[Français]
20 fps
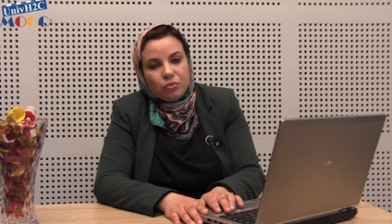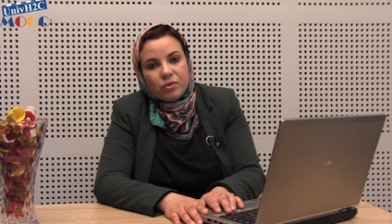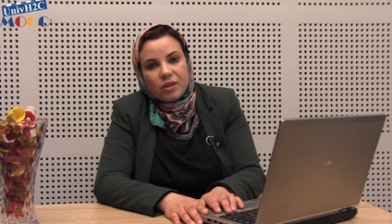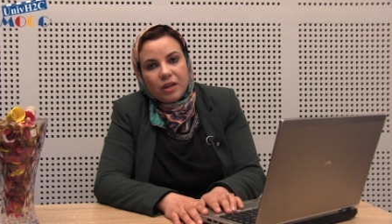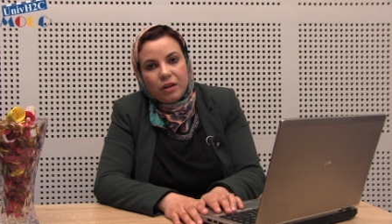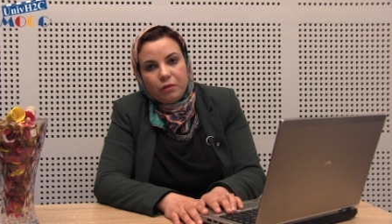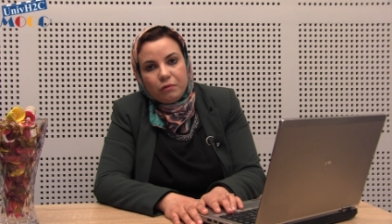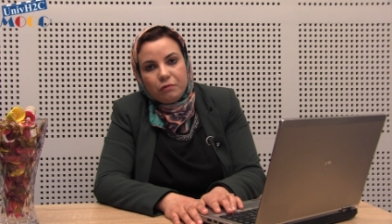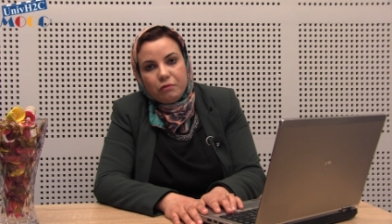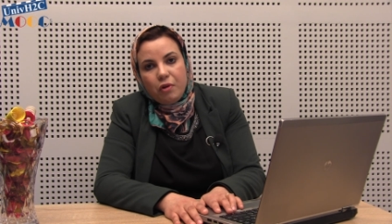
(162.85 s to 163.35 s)
Nous
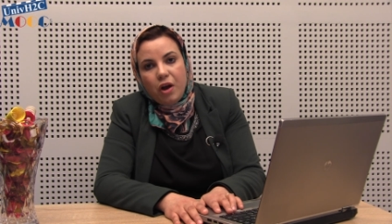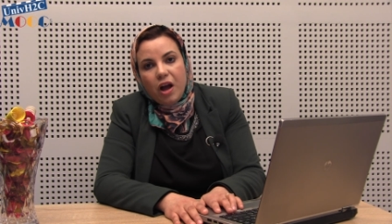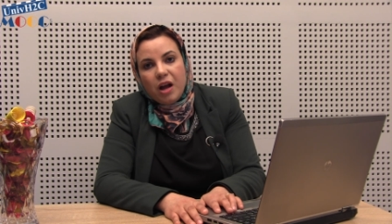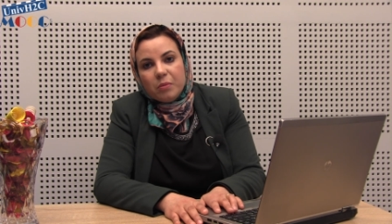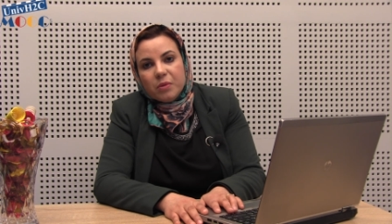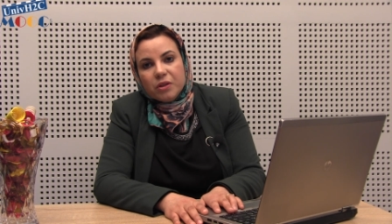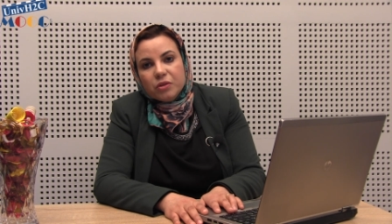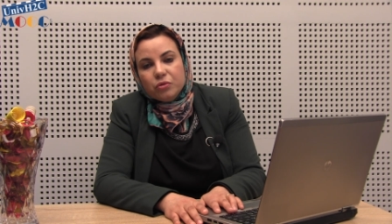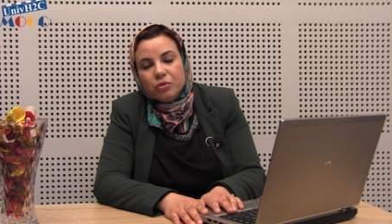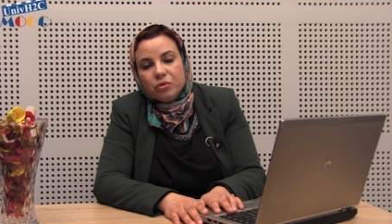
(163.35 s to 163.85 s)
allons
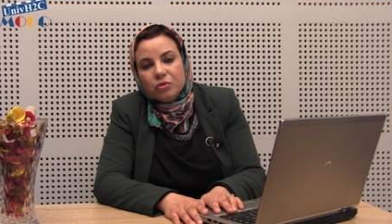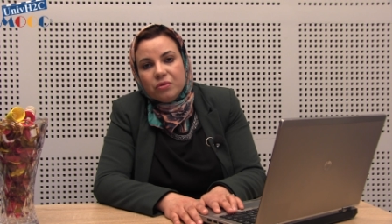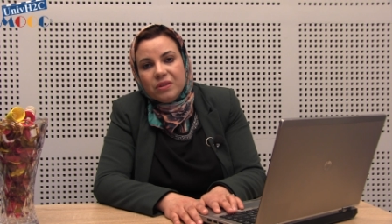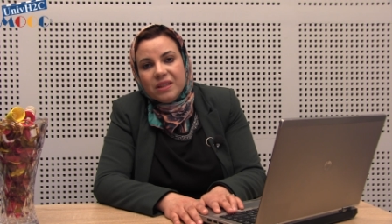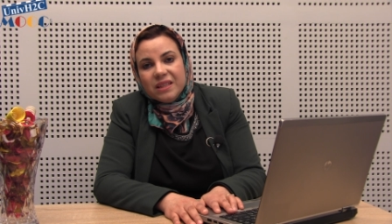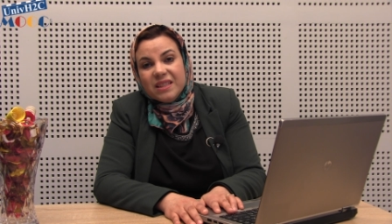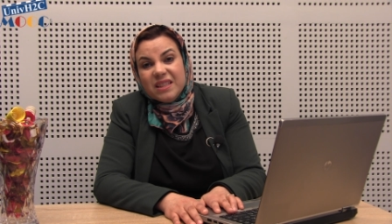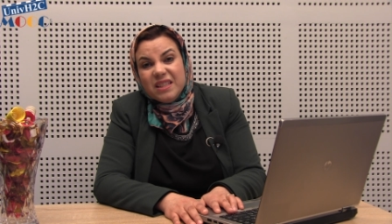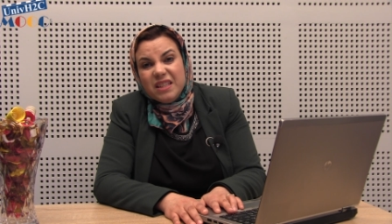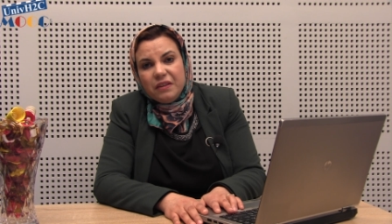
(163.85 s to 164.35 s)
voir maintenant
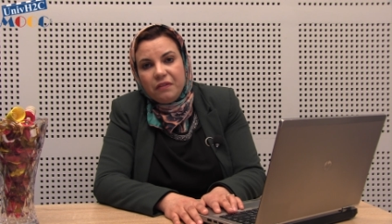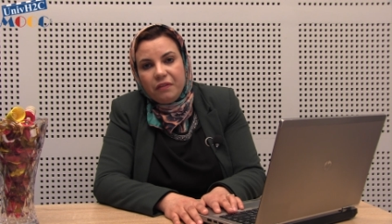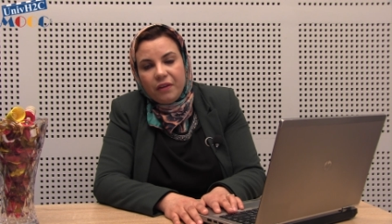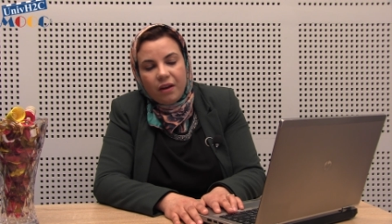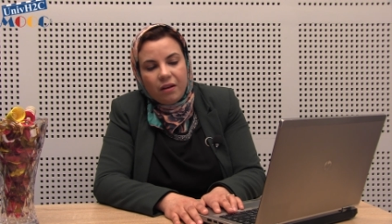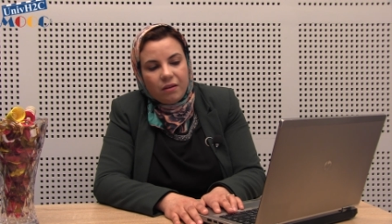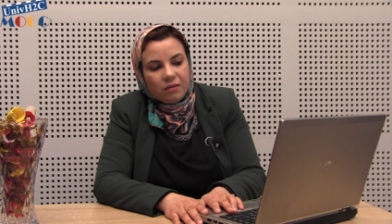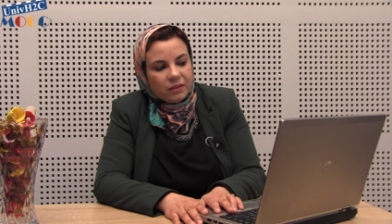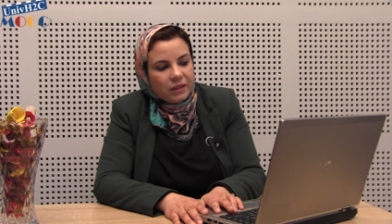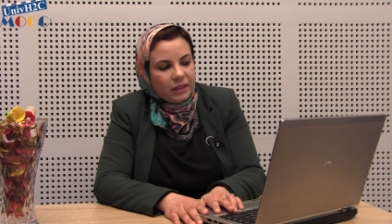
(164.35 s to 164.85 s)
les
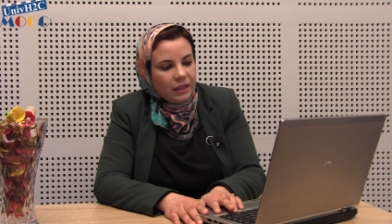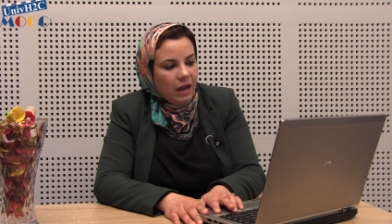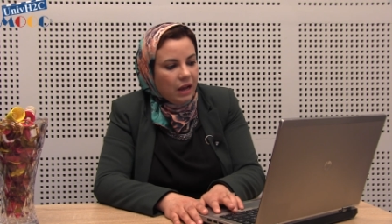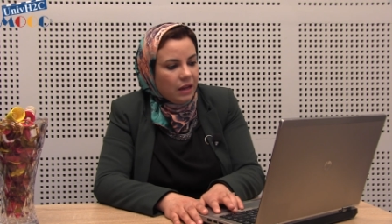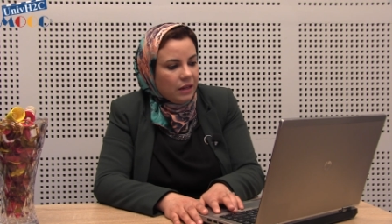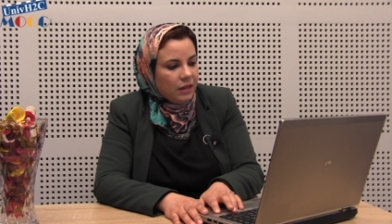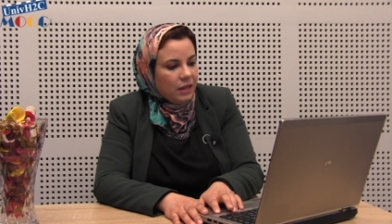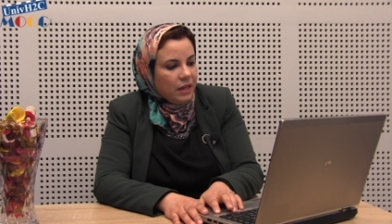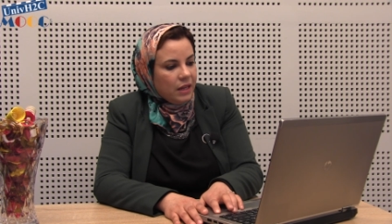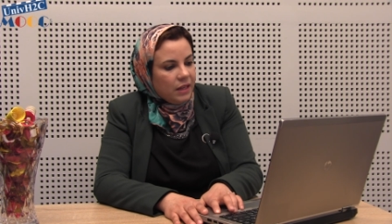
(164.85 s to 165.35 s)
différents
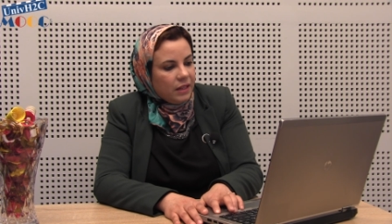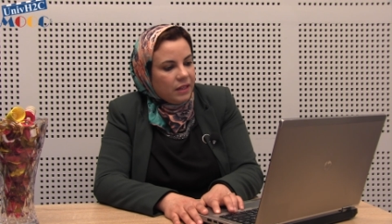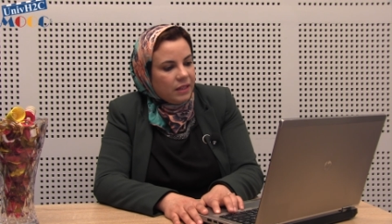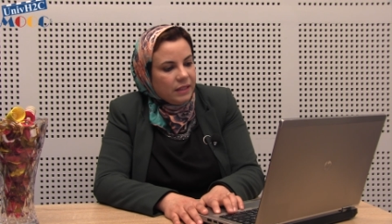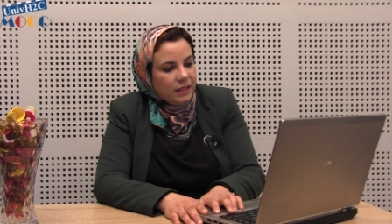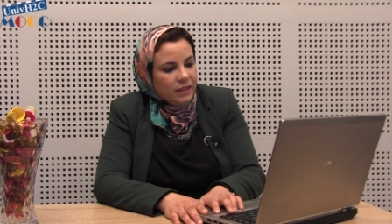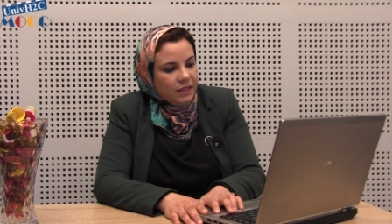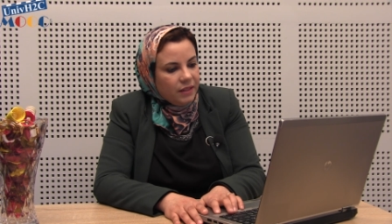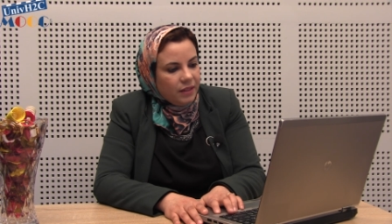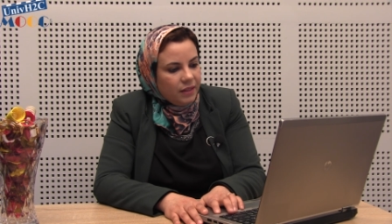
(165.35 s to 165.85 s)
cas
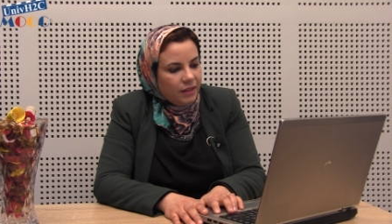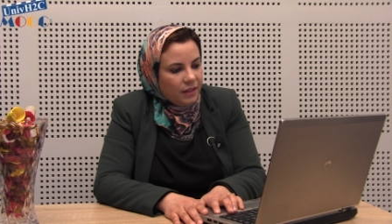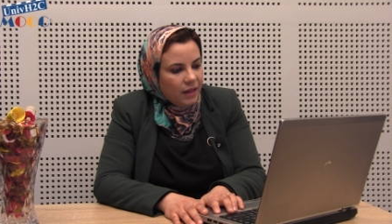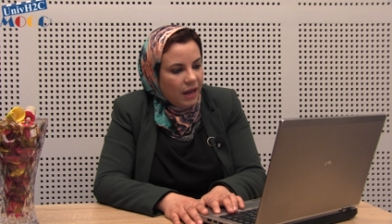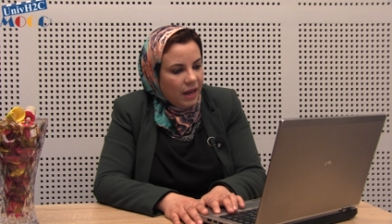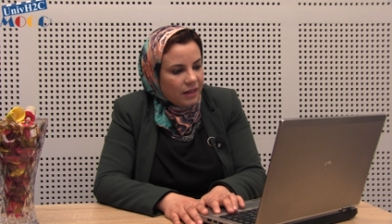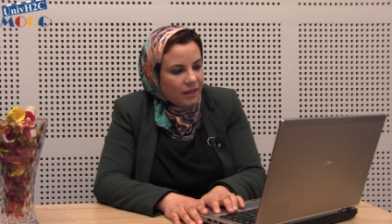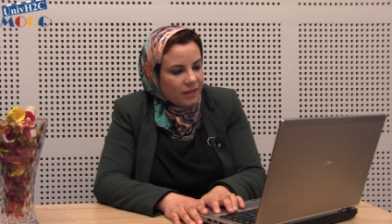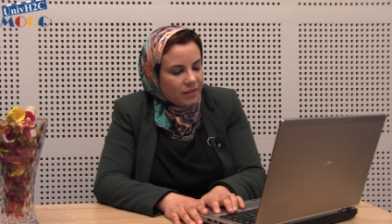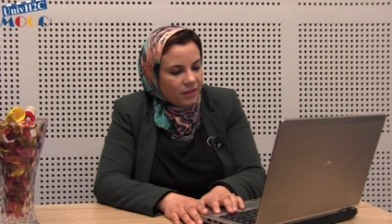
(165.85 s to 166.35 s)
liés
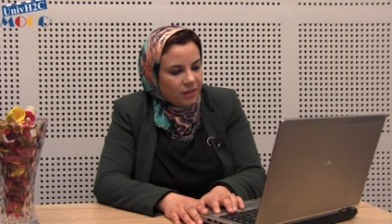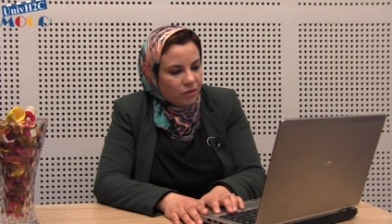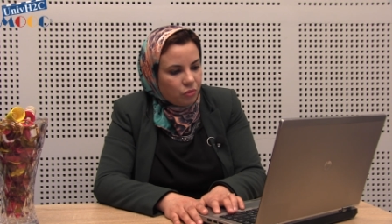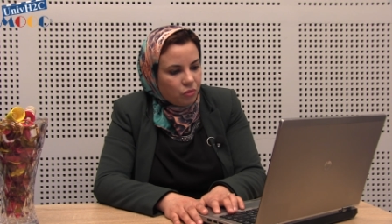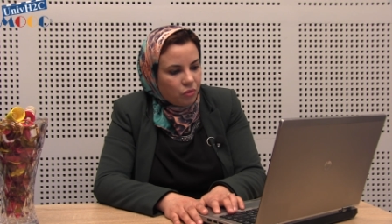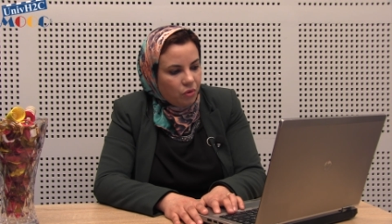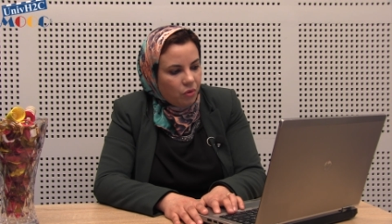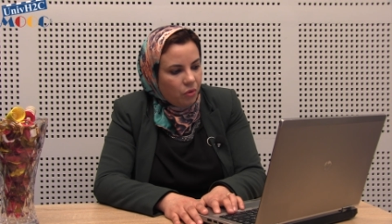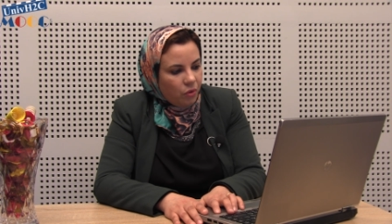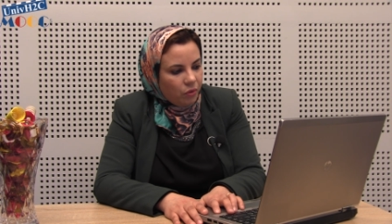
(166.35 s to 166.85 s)
à la
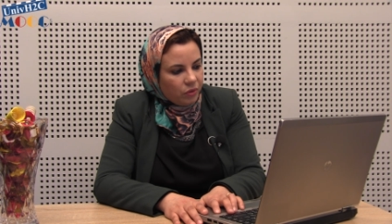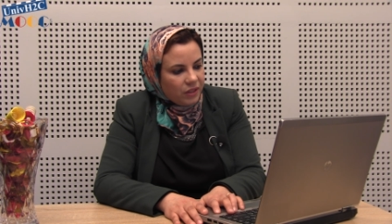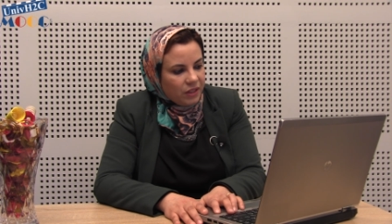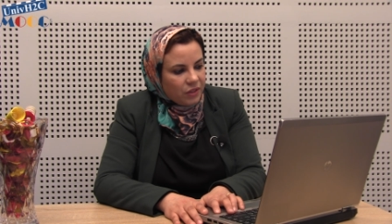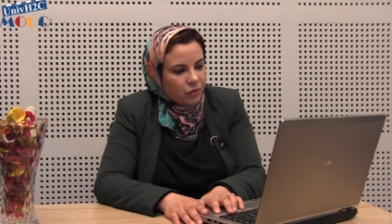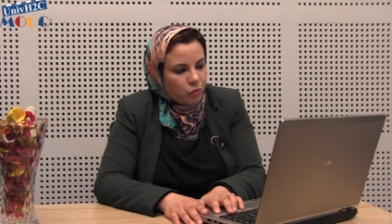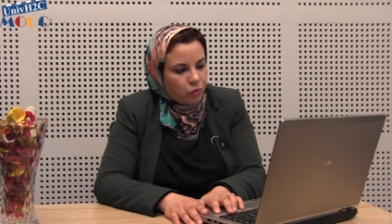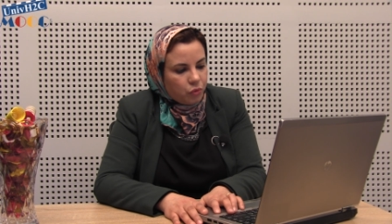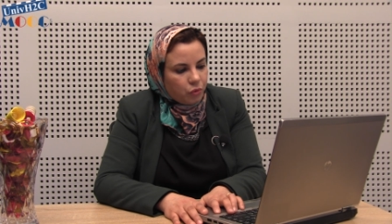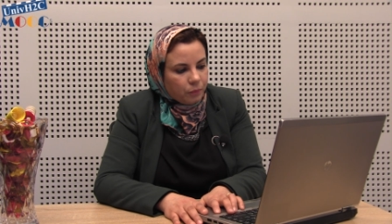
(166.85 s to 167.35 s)
session en
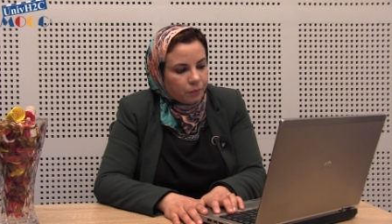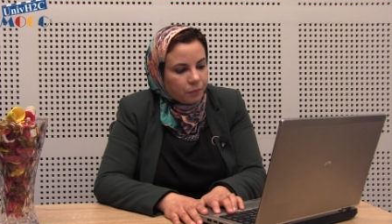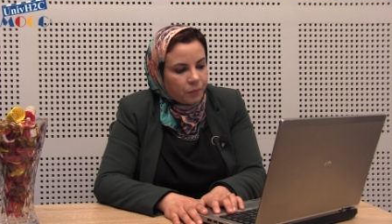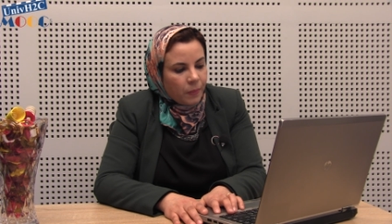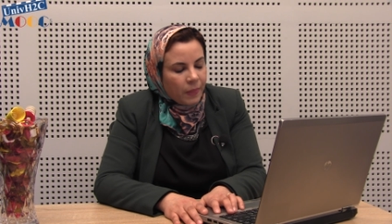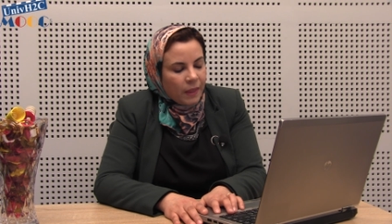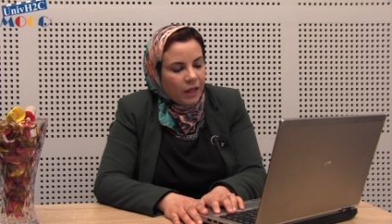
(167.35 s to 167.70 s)
question.